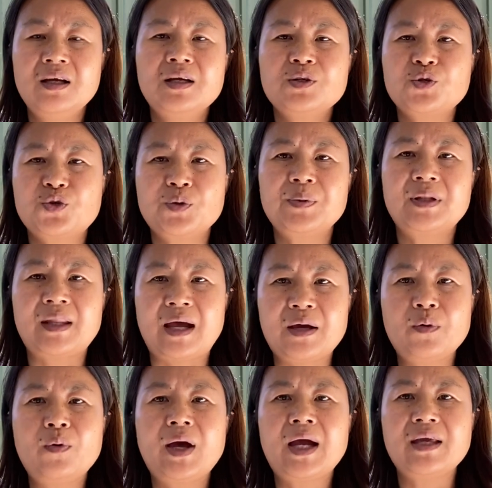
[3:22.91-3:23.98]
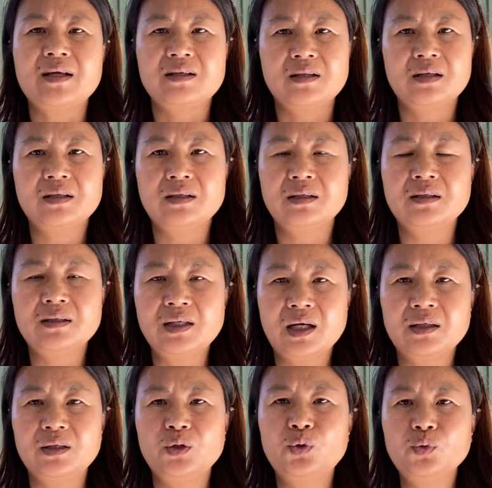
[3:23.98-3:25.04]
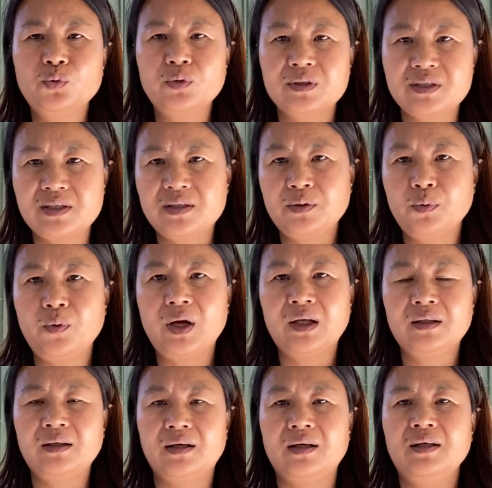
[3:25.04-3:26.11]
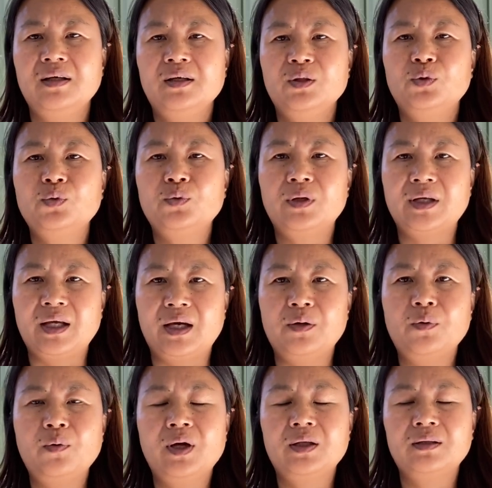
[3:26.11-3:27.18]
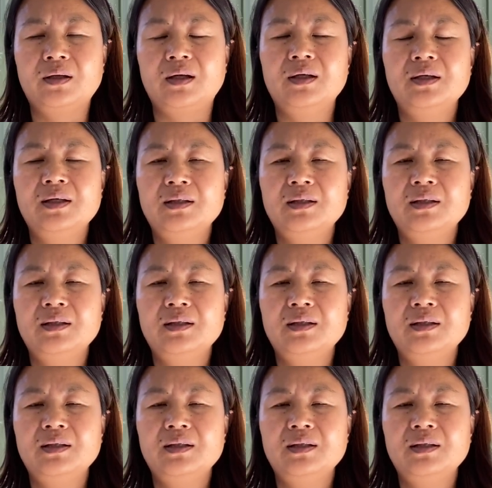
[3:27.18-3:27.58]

就说明南瓜也是能让人度过饥荒的，度过粮荒的。